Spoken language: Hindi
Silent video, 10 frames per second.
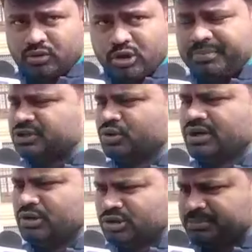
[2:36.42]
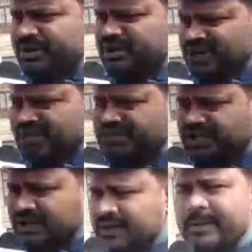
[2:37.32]
कुलपतियों की नियुक्ति प्रक्रिया में
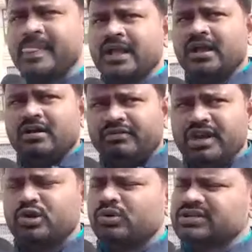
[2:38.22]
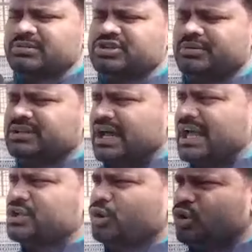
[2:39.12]
धांधली है वीर कुंवर सिंह
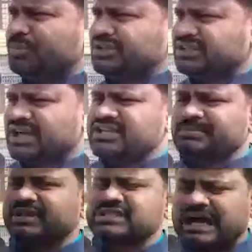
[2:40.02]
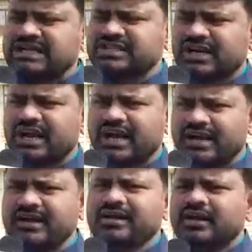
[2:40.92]
विश्वविद्यालय के जो कुलपति थे जिन पर जांच चल
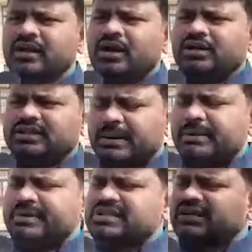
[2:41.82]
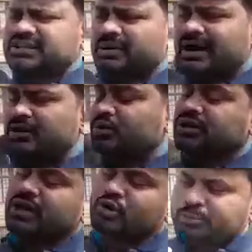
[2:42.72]
रहा है देवी प्रसाद तिवारी
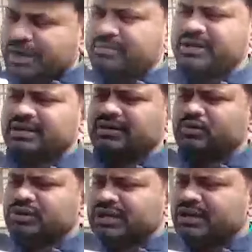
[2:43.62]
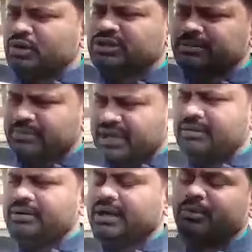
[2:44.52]
उनके ऊपर भी उनके नियुक्ति में
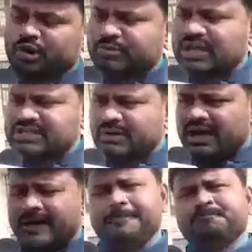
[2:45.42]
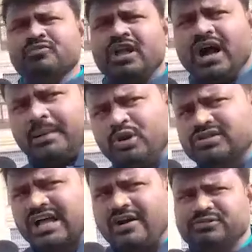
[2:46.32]
एक बहुत बड़ा सवाल है हम
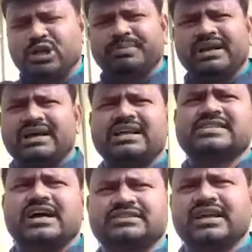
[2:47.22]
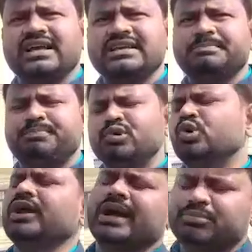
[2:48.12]
लोग साफ तौर पर कहना चाहते हैं कि इन
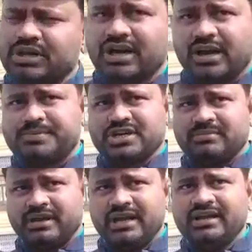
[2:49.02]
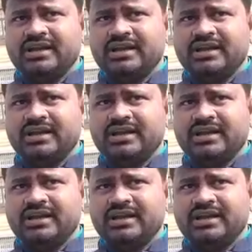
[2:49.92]
पूरे के पूरे करप्शन में